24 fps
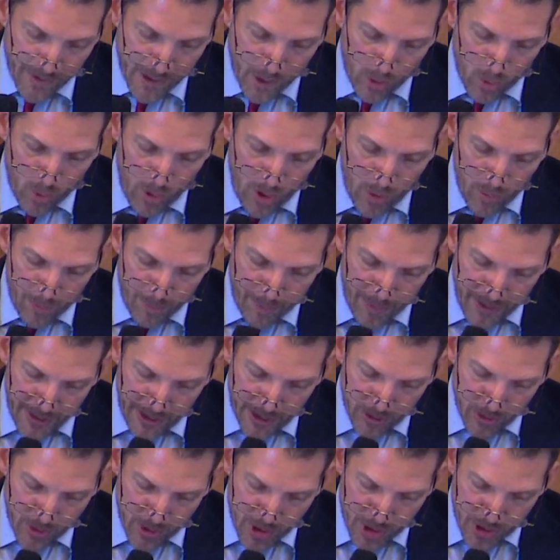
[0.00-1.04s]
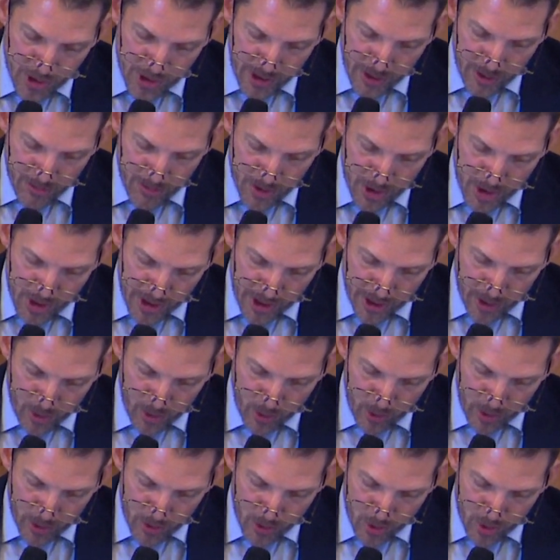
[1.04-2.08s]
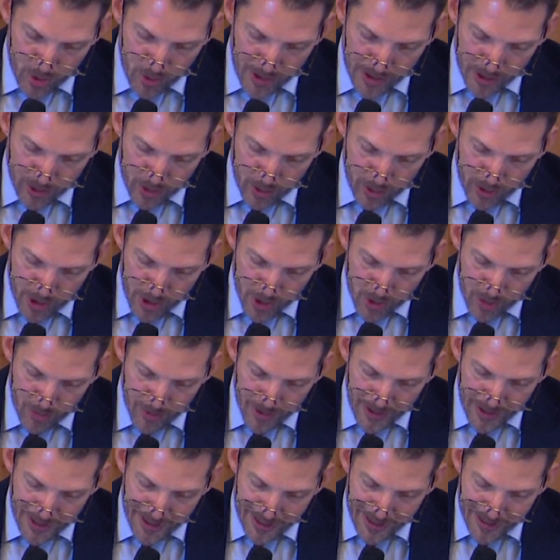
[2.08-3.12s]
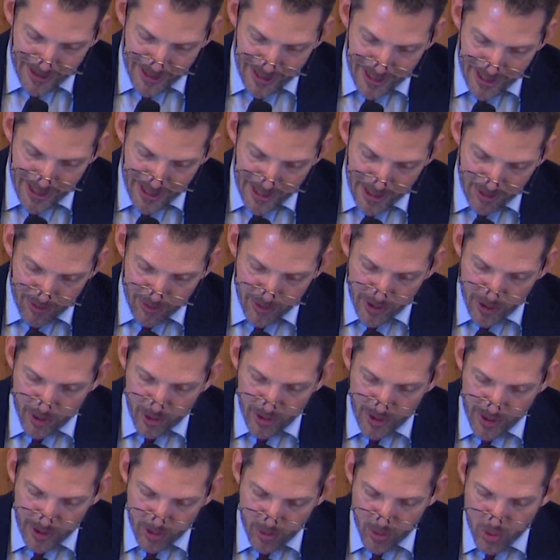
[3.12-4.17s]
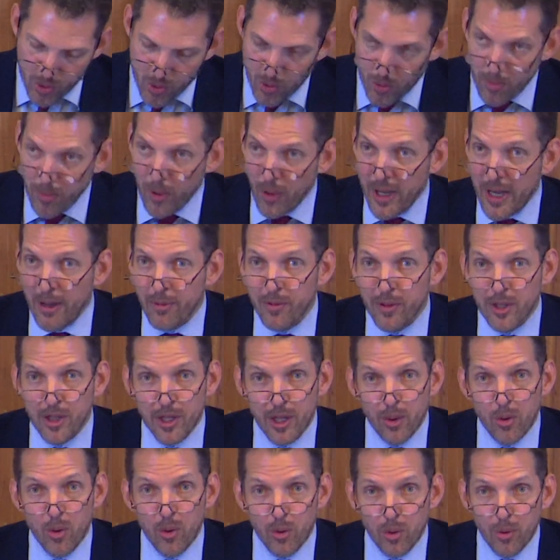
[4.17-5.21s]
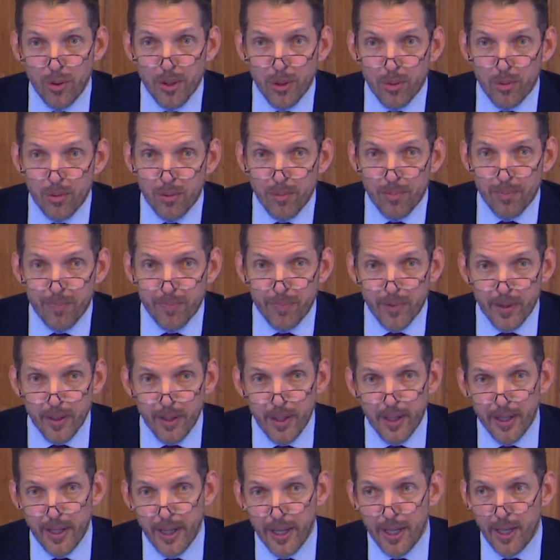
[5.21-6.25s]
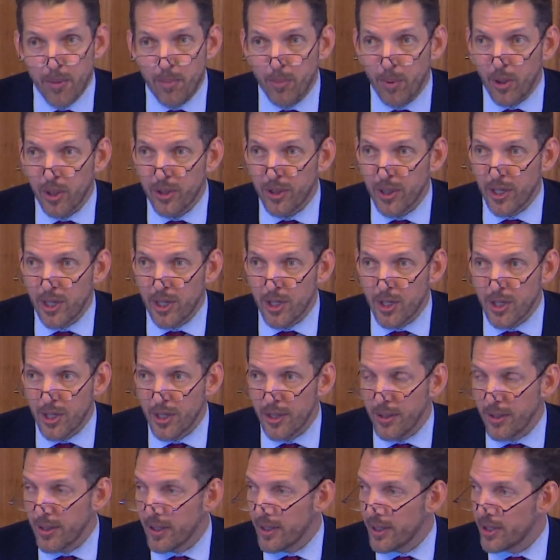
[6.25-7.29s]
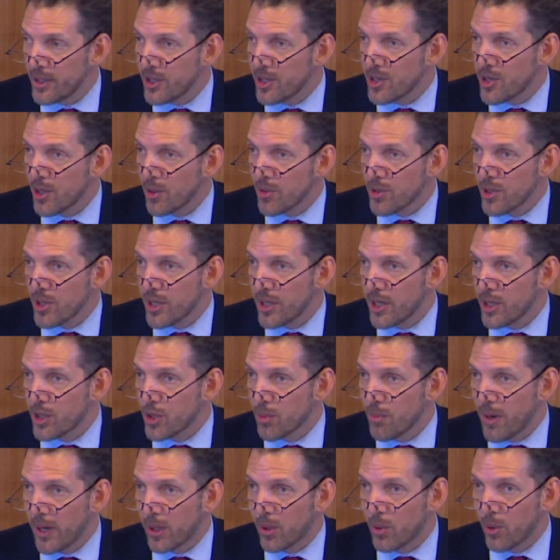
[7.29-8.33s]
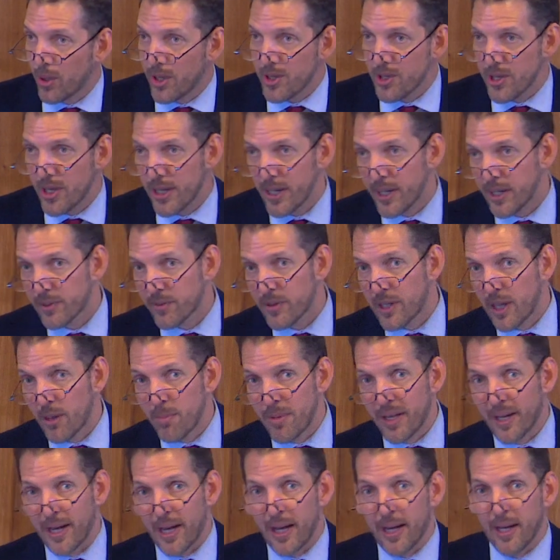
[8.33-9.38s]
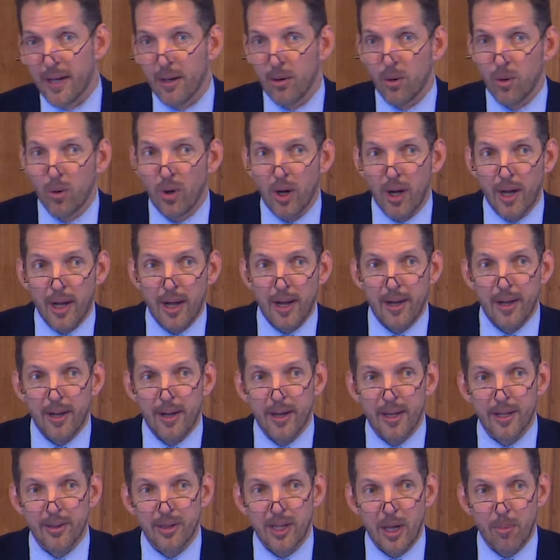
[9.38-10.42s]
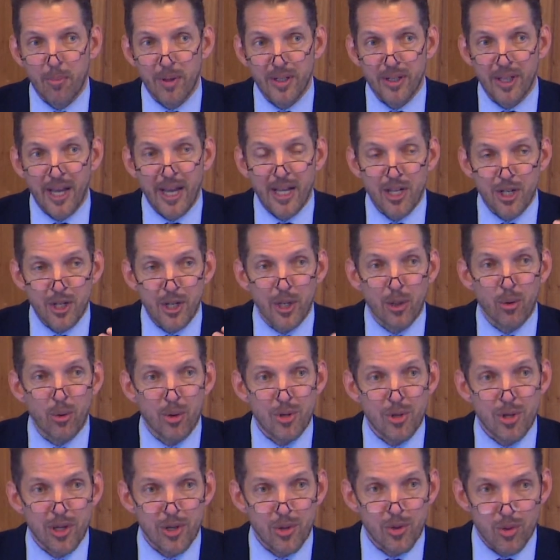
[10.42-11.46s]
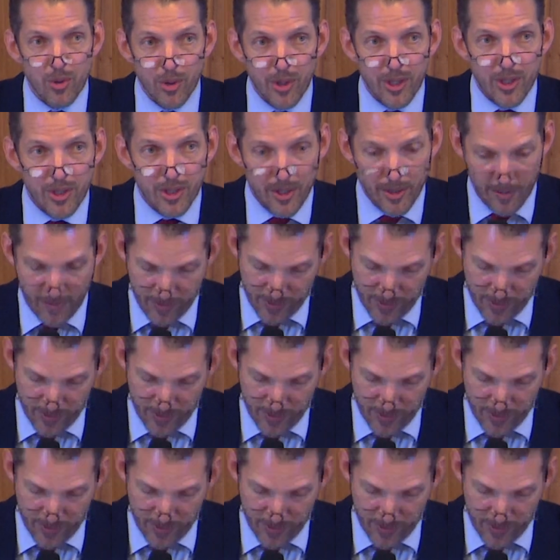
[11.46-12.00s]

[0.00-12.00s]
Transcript: Quão perto estamos de acordos com atores como Canadá, EFTA e Coreia do Sul? Bom, a EFTA já concluiu. Né? E aí é importante é, dizer o seguinte: uma coisa é terminar a etapa das negociações,